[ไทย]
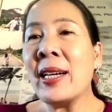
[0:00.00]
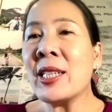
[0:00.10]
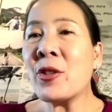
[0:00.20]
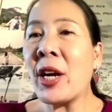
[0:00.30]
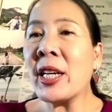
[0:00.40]

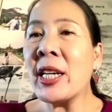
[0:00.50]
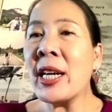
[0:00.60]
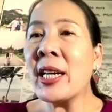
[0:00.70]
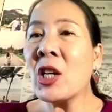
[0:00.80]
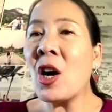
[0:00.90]
เทรดดิ้ง
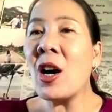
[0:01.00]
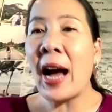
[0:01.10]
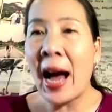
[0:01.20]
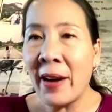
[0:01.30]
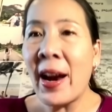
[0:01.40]
แล้วก็
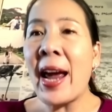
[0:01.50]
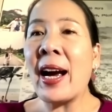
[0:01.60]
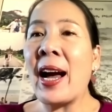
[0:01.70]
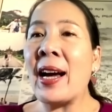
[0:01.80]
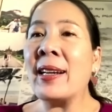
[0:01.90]
ค้าแร่
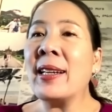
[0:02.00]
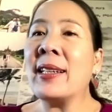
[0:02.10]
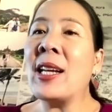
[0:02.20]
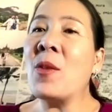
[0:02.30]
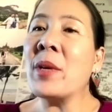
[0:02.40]
ค่ะ
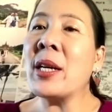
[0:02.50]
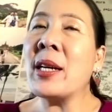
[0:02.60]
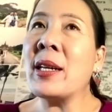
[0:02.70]
เรามี